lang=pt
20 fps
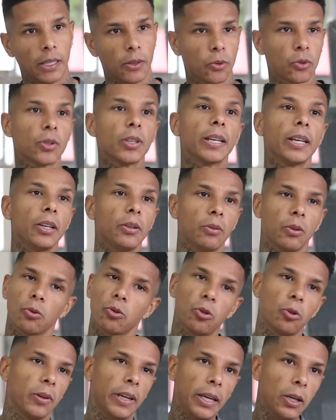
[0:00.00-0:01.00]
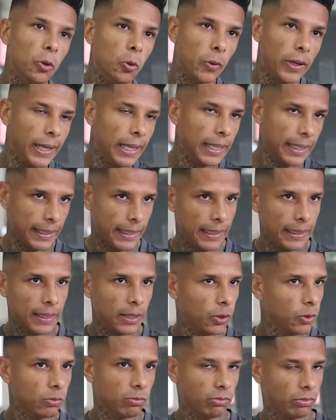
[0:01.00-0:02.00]
não, segui, não joguei com ele ainda,
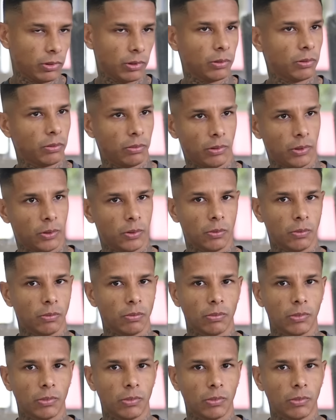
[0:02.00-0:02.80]
não, não, não